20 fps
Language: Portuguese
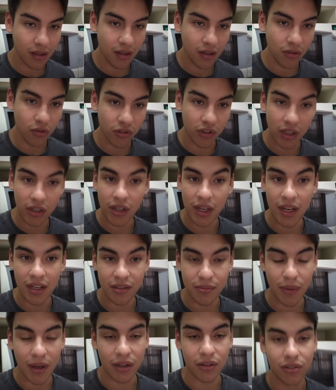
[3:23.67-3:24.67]
e usei
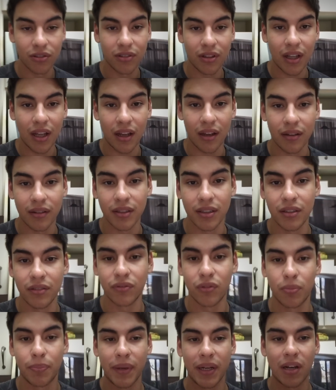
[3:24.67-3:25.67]
aqueles macros lá. E
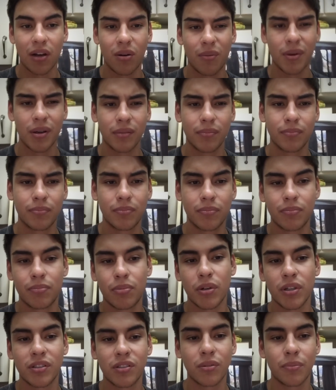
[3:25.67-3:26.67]
vou pegar uma
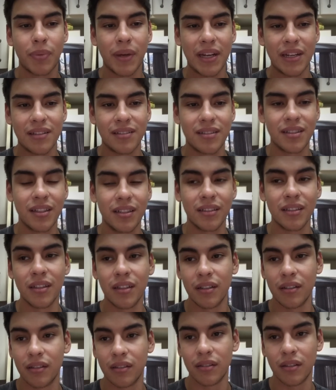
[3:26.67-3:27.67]
porção parecida,
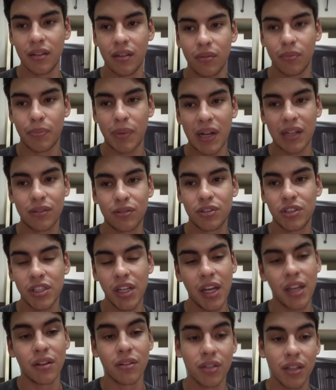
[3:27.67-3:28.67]
é, um prato
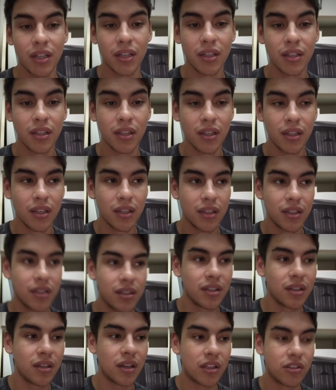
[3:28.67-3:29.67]
cheio, né?
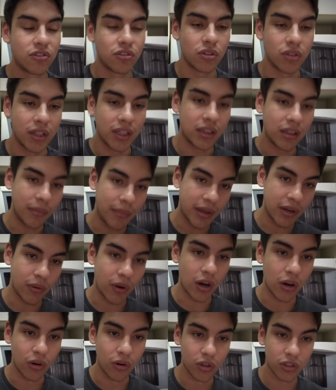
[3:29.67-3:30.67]
E adicionei também o
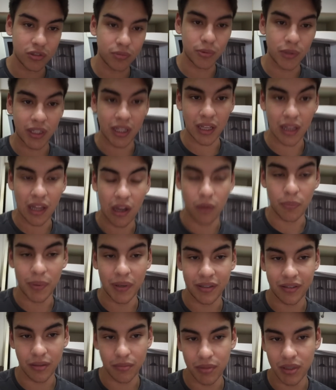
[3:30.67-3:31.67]
arroz, porque lá eu
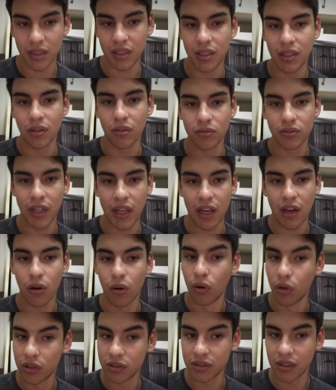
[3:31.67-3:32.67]
percebi que não tem
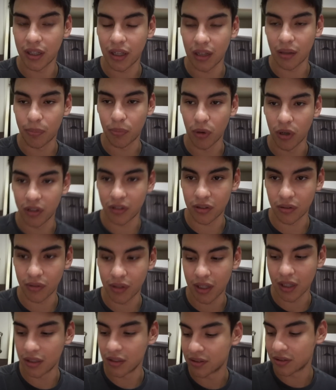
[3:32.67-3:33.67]
arroz naquela porção
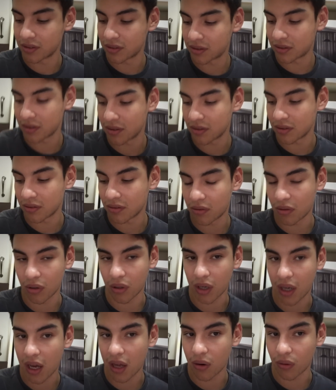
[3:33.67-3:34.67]
que eles
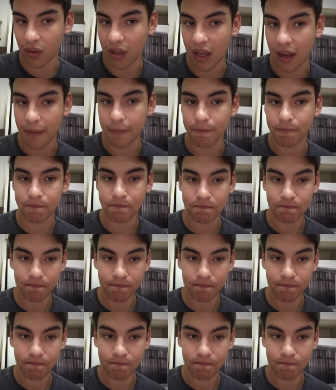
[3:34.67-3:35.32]
colocaram lá,